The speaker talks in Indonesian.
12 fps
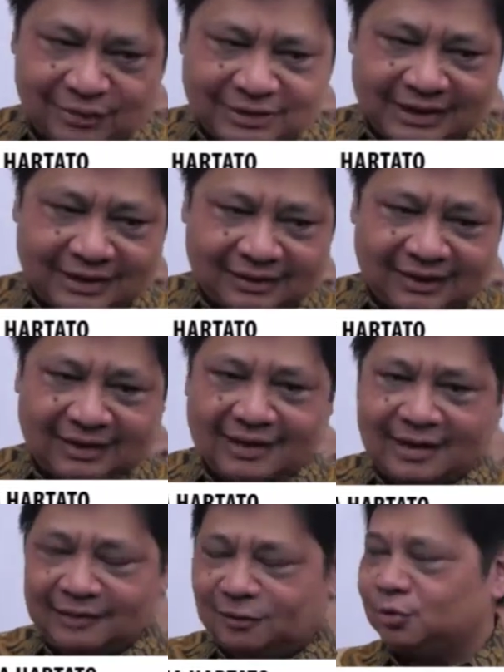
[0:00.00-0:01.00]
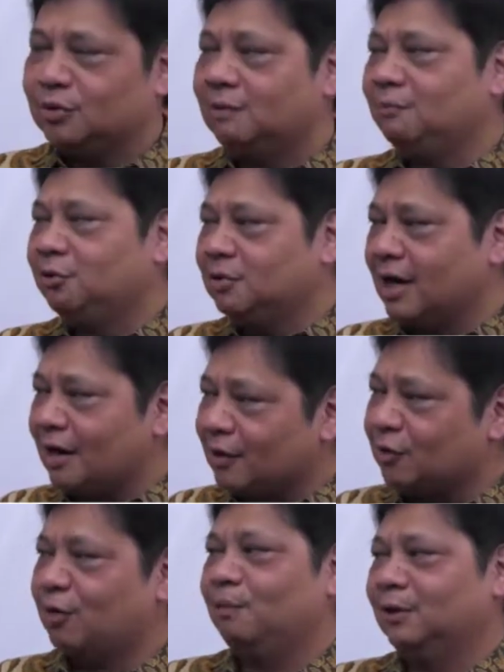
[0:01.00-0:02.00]
industri ketiga itu sudah menggunakan
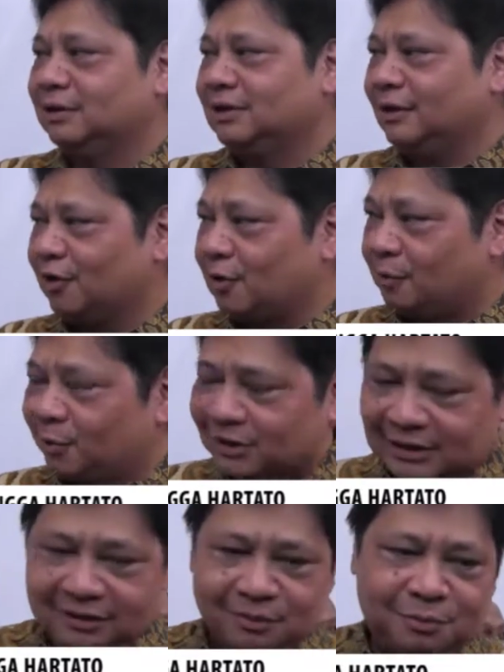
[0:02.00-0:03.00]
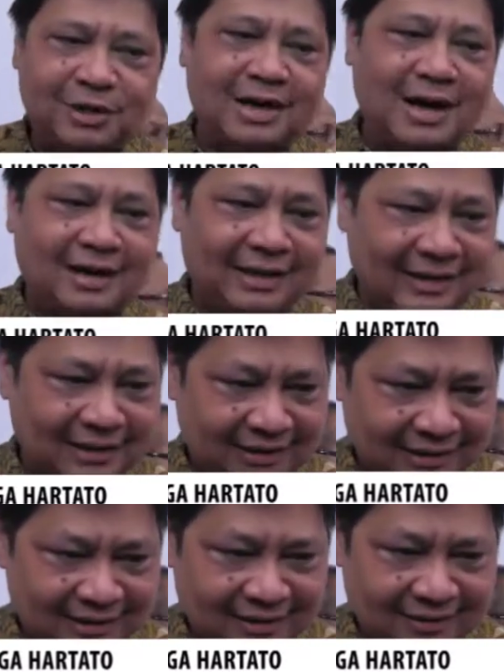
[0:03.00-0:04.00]
robot. Jadi robotik itu bukan hari ini,
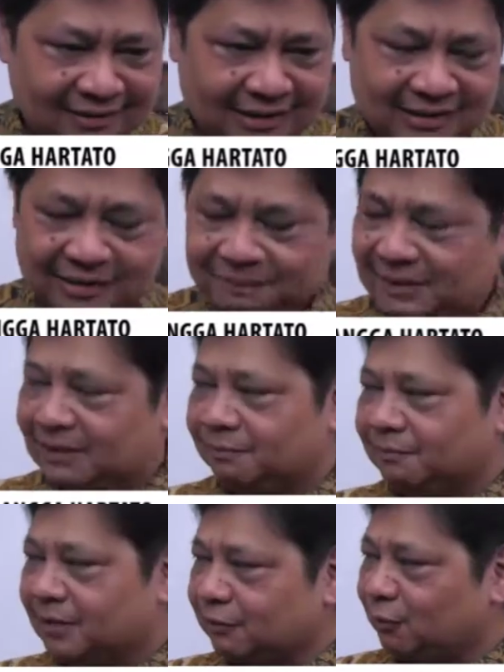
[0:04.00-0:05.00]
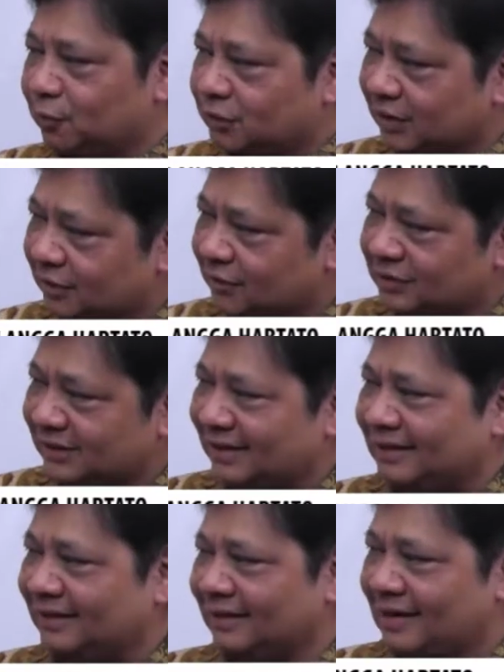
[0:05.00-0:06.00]
tetapi revolusi industri
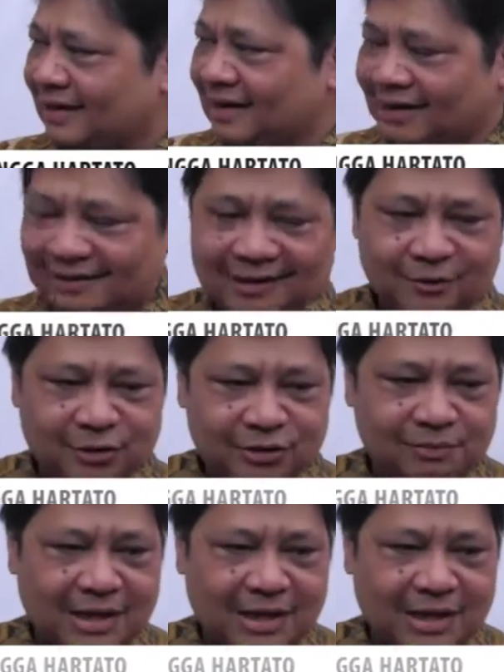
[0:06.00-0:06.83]
ketiga dari tahun